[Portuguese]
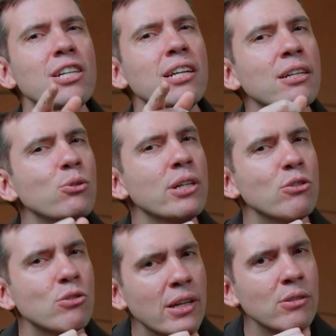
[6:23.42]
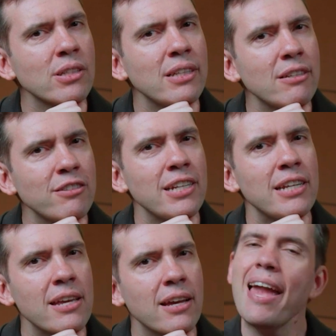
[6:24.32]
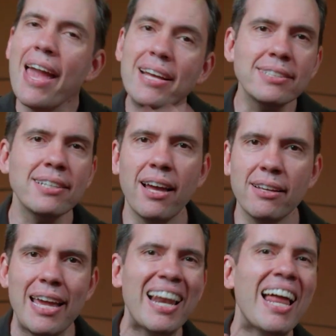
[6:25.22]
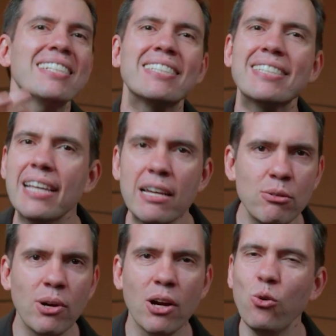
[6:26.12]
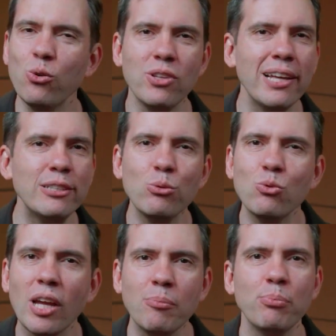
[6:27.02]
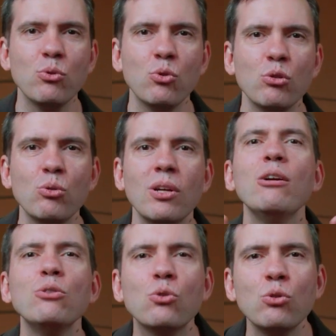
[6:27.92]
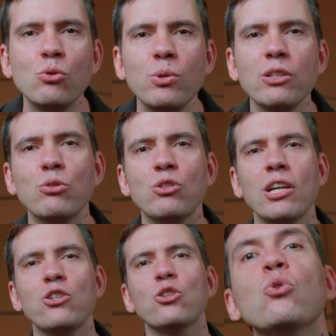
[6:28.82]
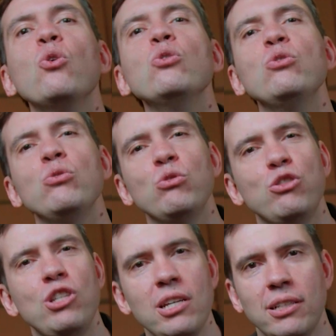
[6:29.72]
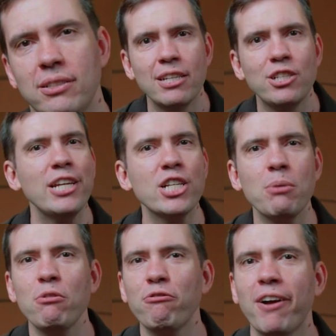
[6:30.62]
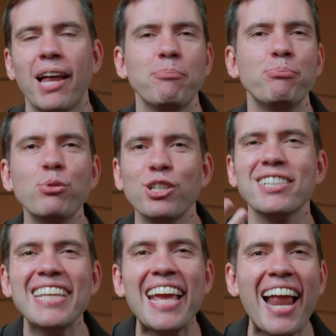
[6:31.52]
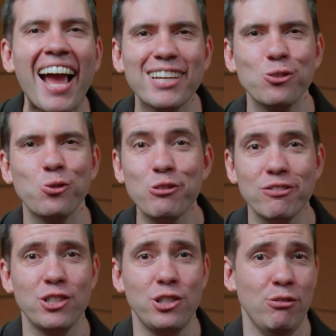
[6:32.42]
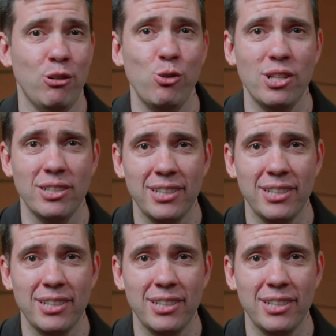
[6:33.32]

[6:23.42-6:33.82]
gerando o resultado que deveria. Essa relação acontece o tempo todo. Eu escuto isso, gente, todos os dias. Gente que me fala: "Puxa, será que eu estou investindo na coisa